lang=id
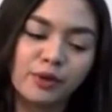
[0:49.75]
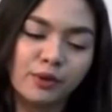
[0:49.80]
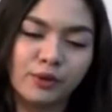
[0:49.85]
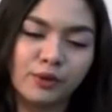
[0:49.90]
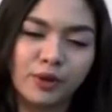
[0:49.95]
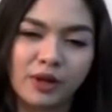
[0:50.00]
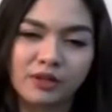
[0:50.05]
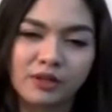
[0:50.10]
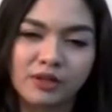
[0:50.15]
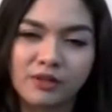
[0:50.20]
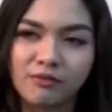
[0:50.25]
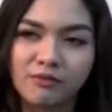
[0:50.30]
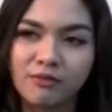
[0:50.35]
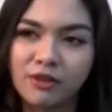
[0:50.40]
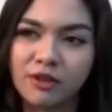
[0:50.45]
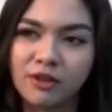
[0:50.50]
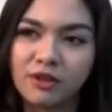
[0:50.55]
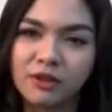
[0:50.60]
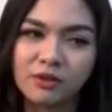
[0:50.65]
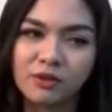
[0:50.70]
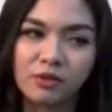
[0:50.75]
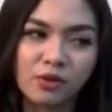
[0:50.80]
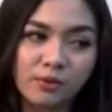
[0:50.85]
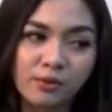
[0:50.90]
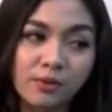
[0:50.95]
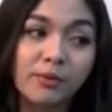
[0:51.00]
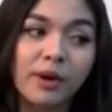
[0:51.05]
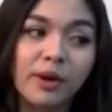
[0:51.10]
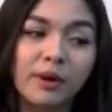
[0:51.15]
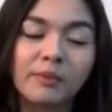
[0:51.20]
diundang ke TV gitu ke
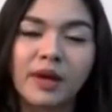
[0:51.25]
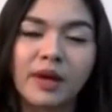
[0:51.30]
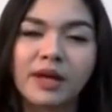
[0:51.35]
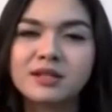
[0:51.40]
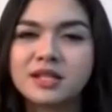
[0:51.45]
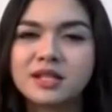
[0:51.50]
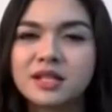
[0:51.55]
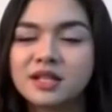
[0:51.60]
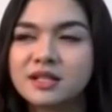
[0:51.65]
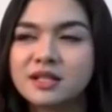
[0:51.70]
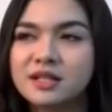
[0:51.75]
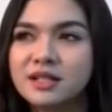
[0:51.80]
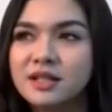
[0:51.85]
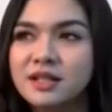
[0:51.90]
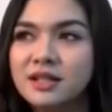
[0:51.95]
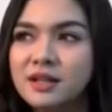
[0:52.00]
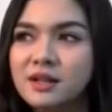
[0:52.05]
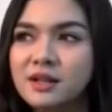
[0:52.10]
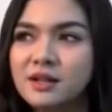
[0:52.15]
beberapa acara jadi